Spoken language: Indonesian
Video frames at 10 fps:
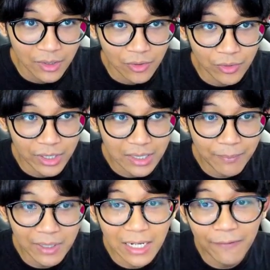udah
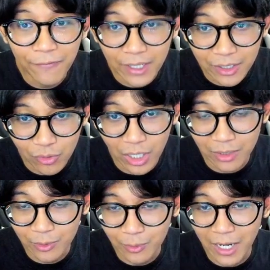sambil leveling juga
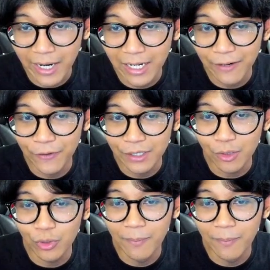teman-teman makanya levelnya udah